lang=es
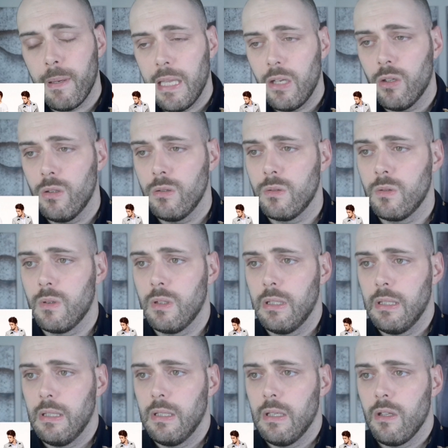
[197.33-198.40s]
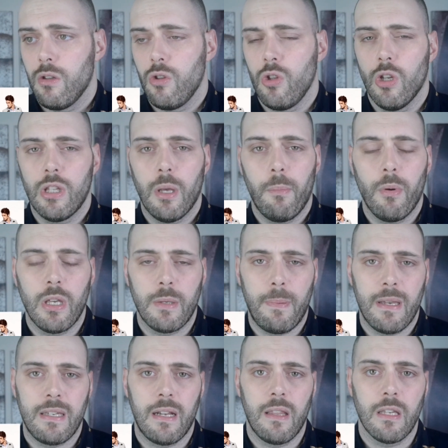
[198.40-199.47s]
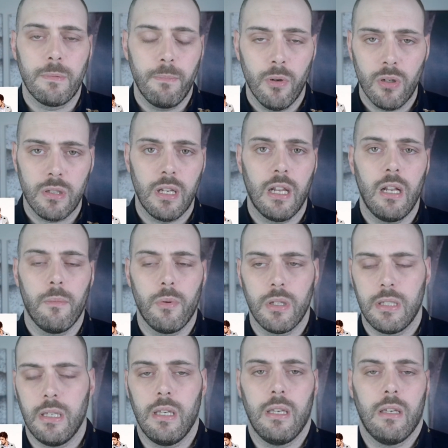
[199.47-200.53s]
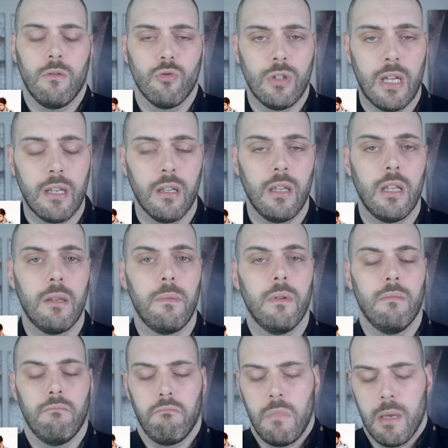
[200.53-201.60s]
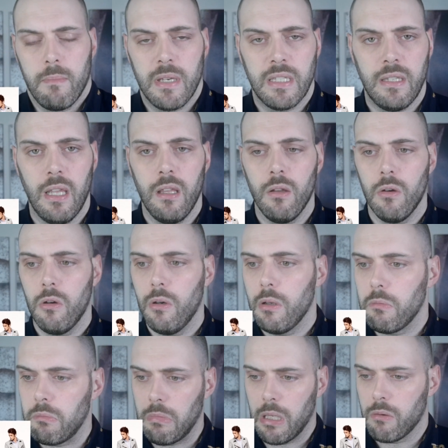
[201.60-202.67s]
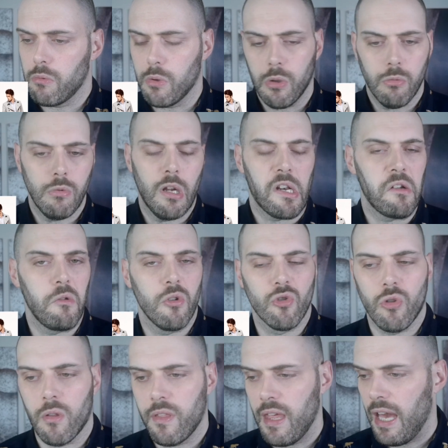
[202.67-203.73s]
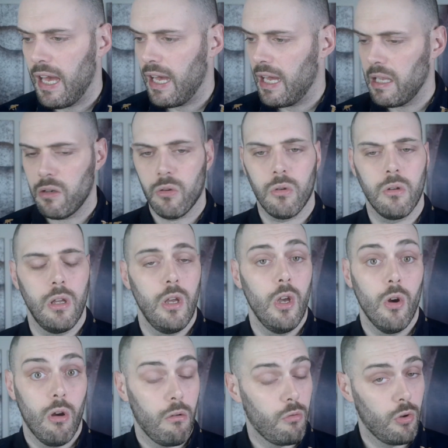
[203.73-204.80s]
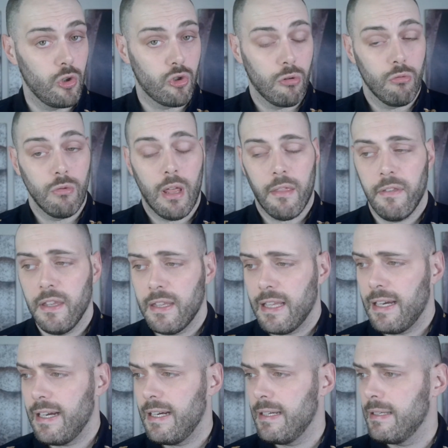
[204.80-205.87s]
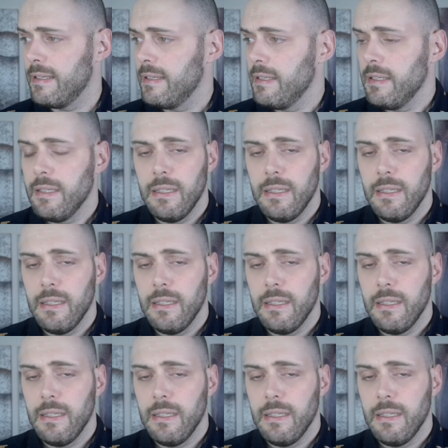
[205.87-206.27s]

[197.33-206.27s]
Pero no te puedes pasar de sport, sí que lo puedes usar bien vestido, en, una reunión social o, incluso en una cita.